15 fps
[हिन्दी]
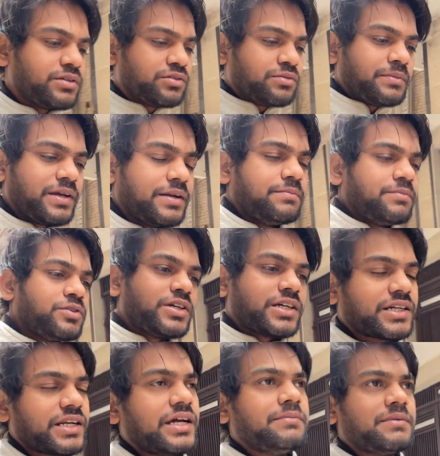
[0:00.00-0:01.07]
जो मेन
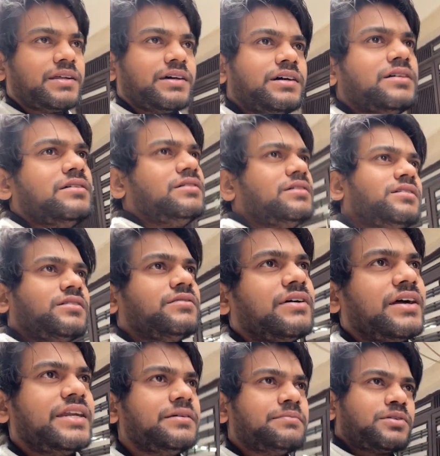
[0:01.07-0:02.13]
प्रोजेक्ट है मेरा
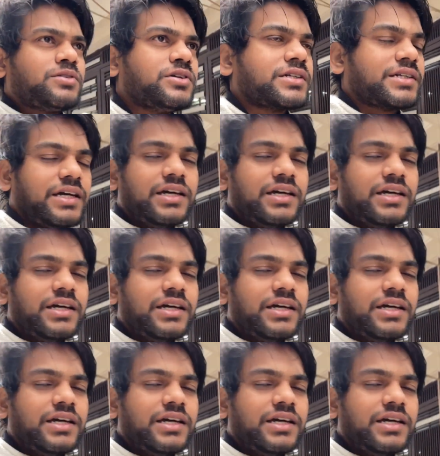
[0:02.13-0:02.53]
वेडिंग प्रोजेक्ट है